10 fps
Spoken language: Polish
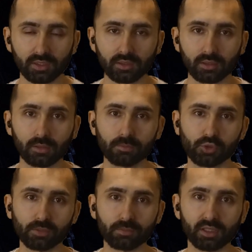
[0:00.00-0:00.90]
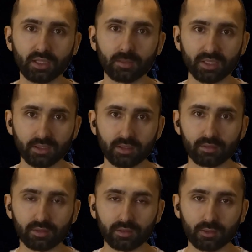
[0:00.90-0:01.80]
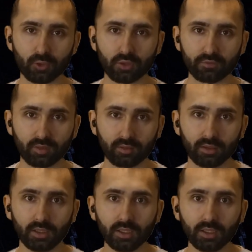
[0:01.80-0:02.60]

Y, przybyli amerykańscy naukowcy.